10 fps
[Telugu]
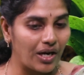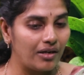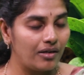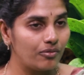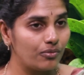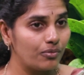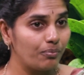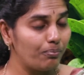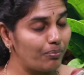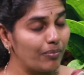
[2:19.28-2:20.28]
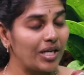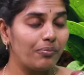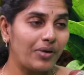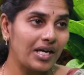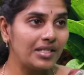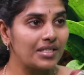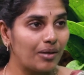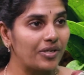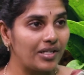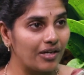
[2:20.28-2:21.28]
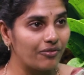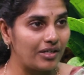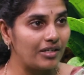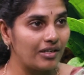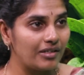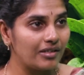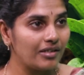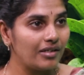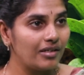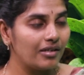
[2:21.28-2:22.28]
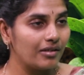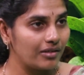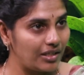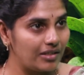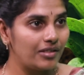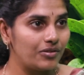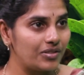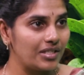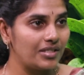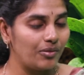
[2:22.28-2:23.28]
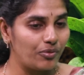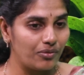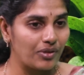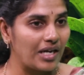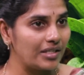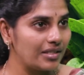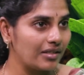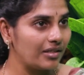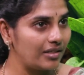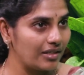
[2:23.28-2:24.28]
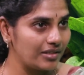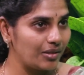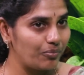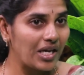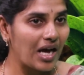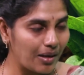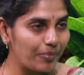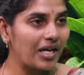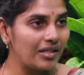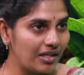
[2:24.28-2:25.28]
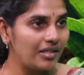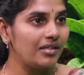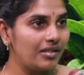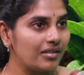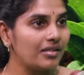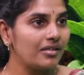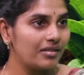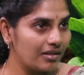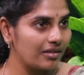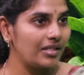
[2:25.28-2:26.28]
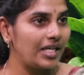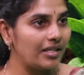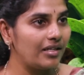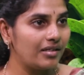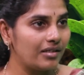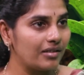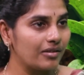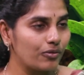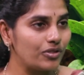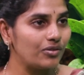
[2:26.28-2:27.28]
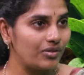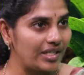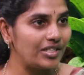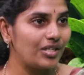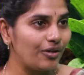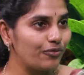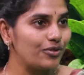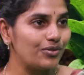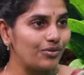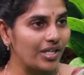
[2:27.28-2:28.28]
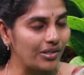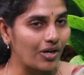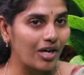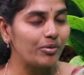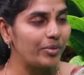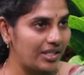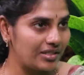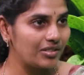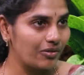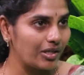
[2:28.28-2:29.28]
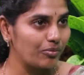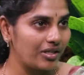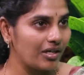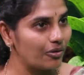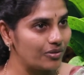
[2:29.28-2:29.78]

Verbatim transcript: వాళ్ళు మన పాత సాంప్రదాయ వంటల్ని ఇంట్రడ్యూస్ చేసి ఇప్పుడు రాగి సంకటి అని చెప్పి ఆ ప్రాంతానికి ఏదైతే కొంచెం ట్రెడిషనల్ ఫుడ్స్ ఉంటాయో అవి పెట్టించడం అనమాట